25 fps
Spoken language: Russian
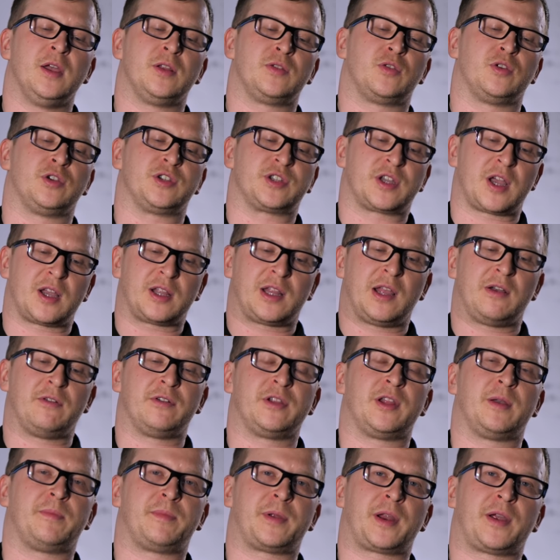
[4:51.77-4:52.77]
То есть, когда вы
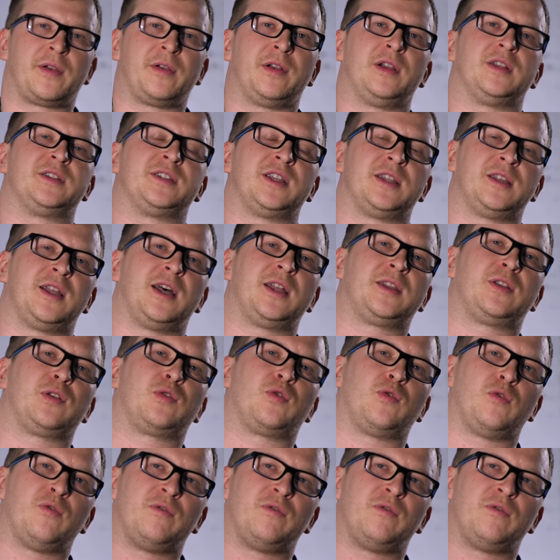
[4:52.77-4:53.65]
направили задаток,